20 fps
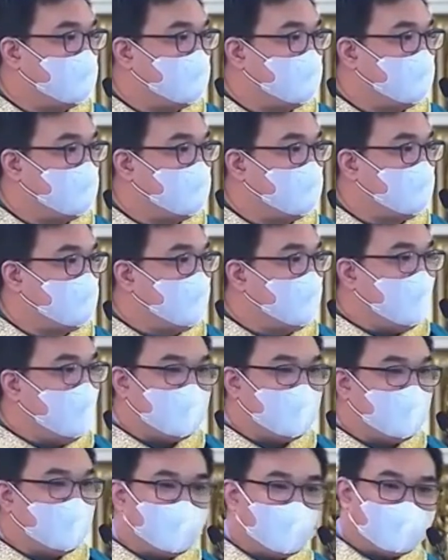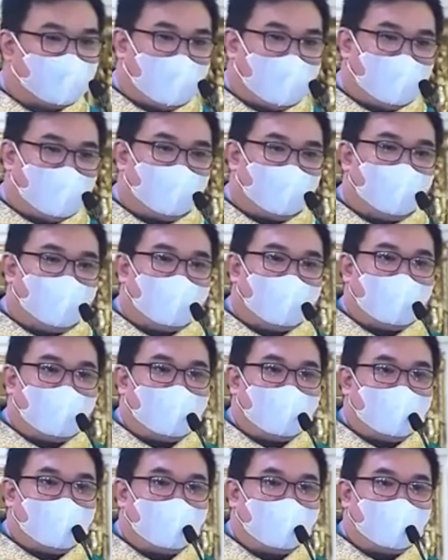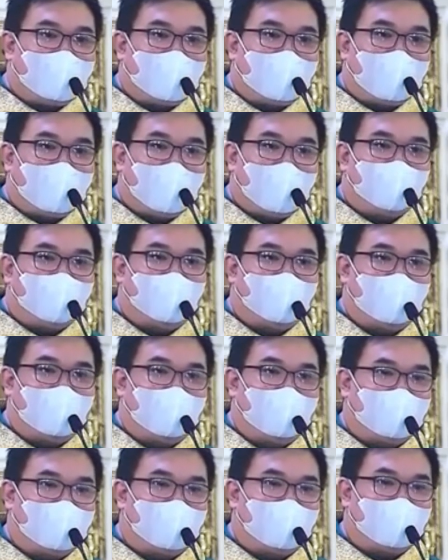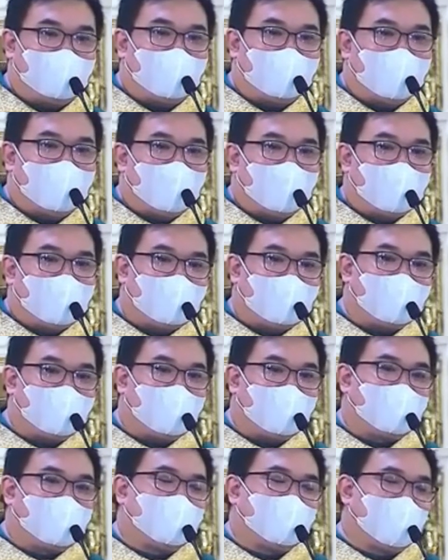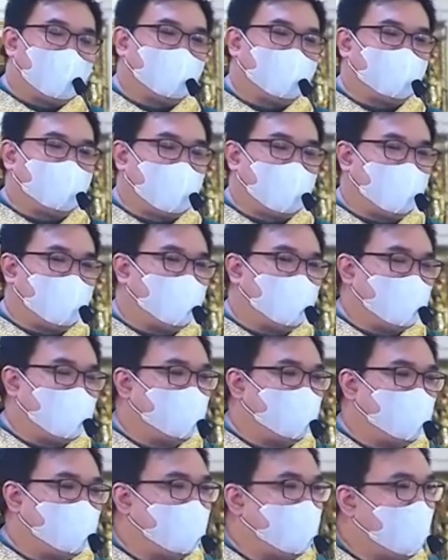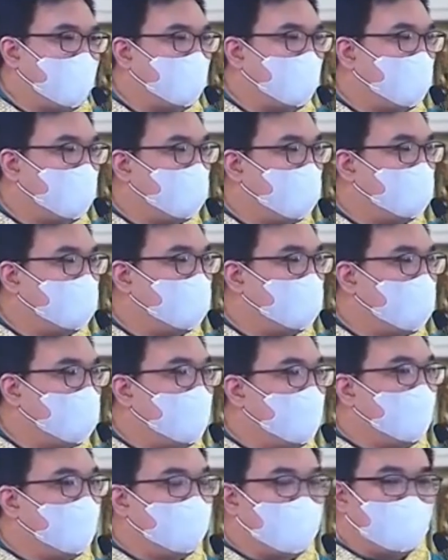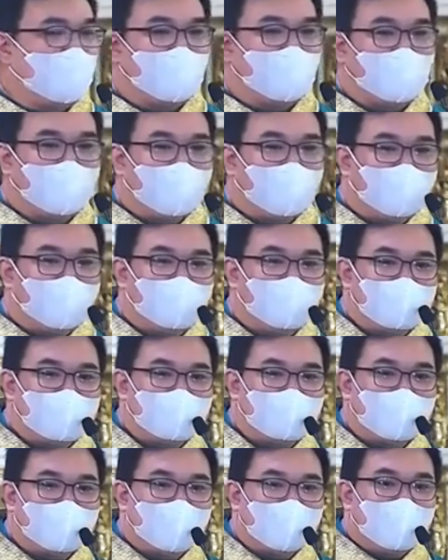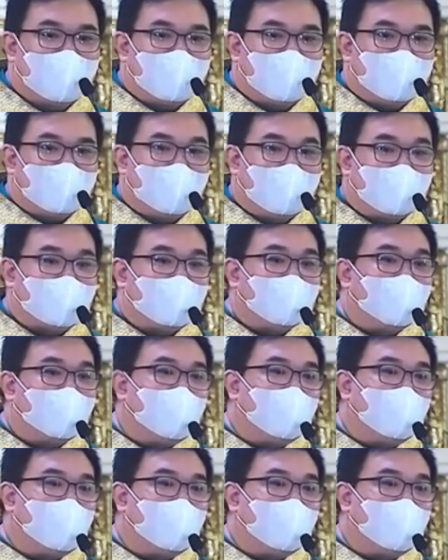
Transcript: At kung tayo man ay nagkakamali, hindi tayo dapat matakot, bagkus patuloy